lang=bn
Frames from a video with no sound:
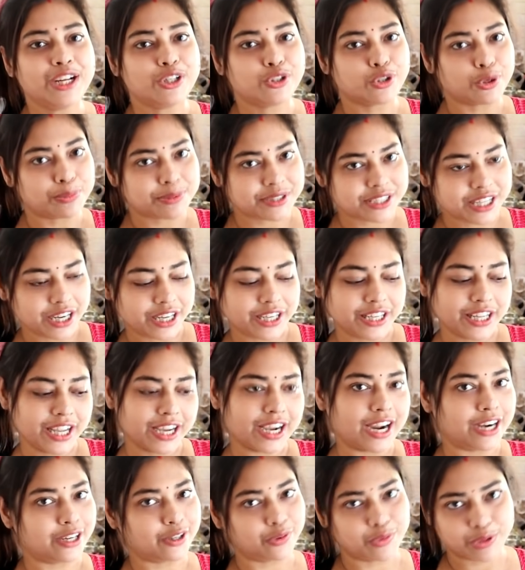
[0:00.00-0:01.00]
সবজিটা নিয়ে
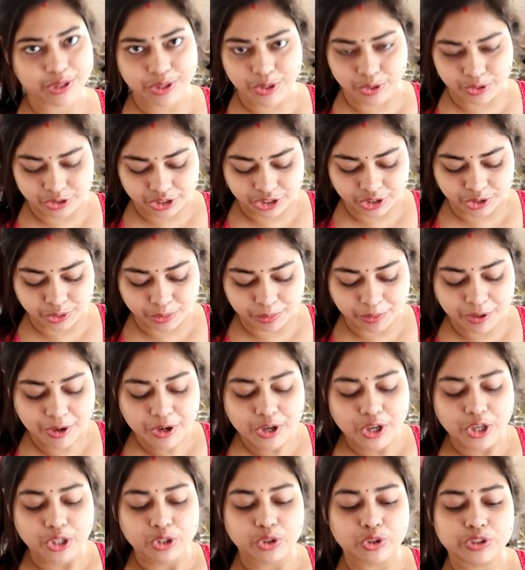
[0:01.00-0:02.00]
কাটাকুটি করতে দেবো
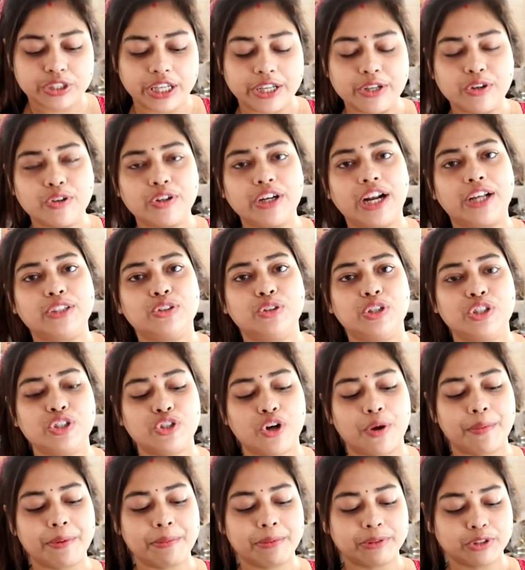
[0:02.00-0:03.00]
তো যাই হোক রাজু এই
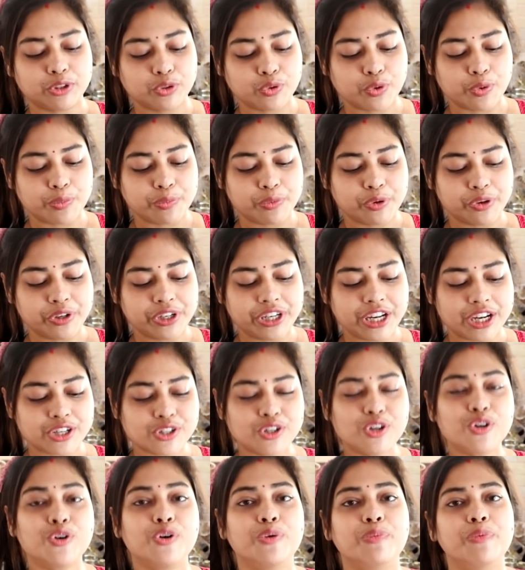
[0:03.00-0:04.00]
সবে মাত্র কুমড়ো নিয়ে
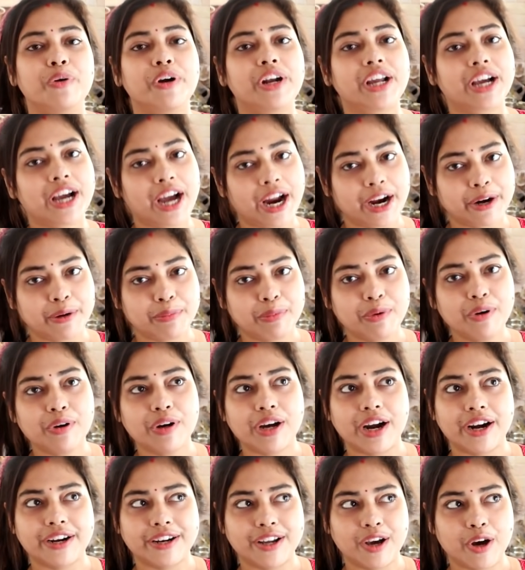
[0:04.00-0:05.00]
আসলো কুমড়োটা কাটবো
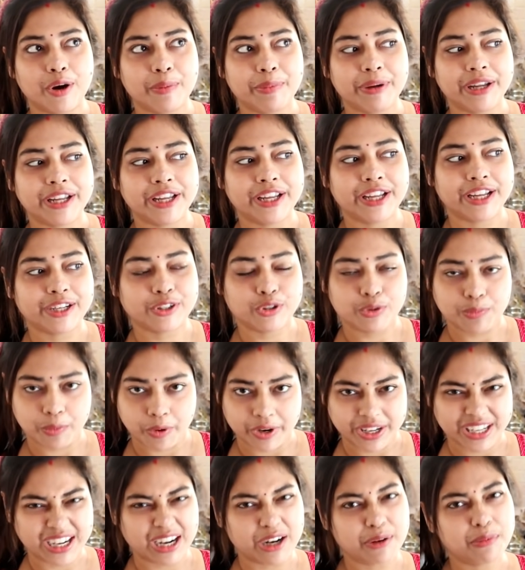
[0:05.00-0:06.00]
কাটা হবে একটু
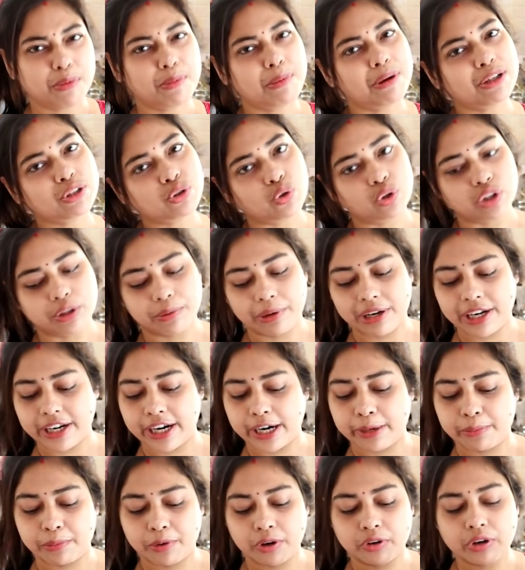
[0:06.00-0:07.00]
পরে কাট কাটবো বা সন্ধ্যাবেলা
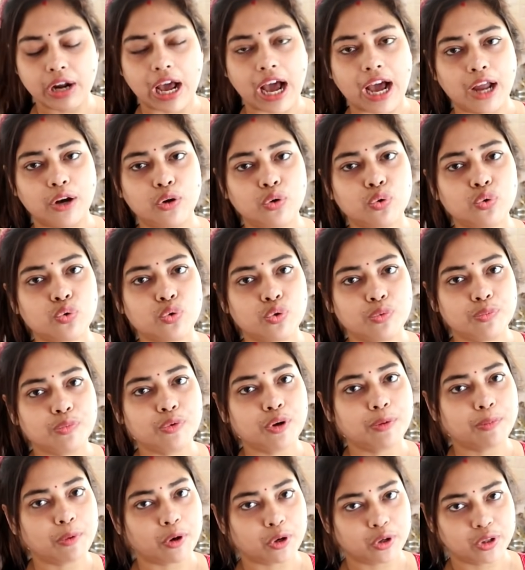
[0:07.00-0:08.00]
কাটবো কারণ আলু
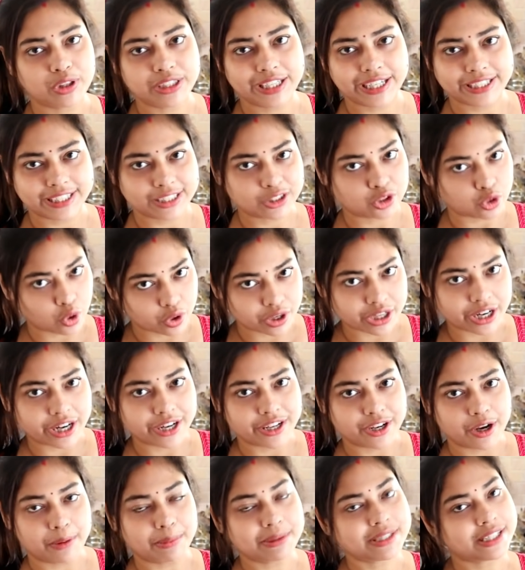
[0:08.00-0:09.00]
কুমড়ো পটল দিয়ে একটা
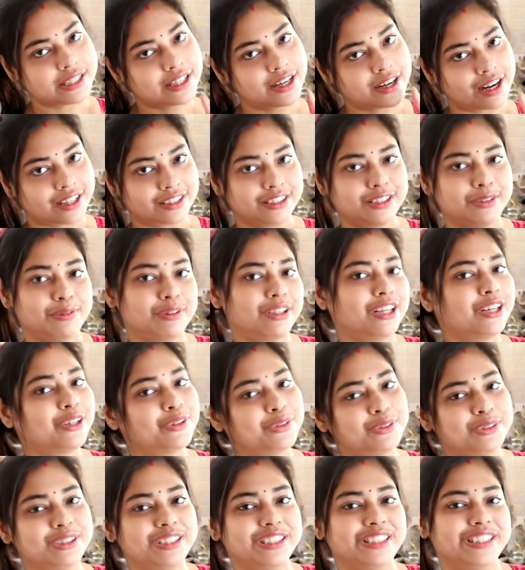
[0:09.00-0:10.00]
তরকারি হবে সেটা রাত্রিবেলা
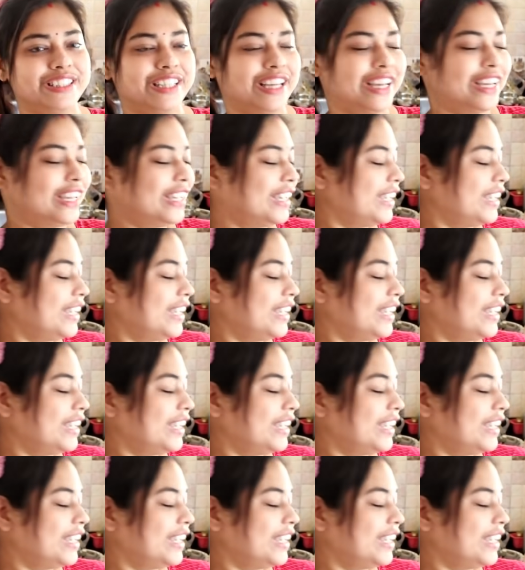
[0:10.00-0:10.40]
রুটি দিয়ে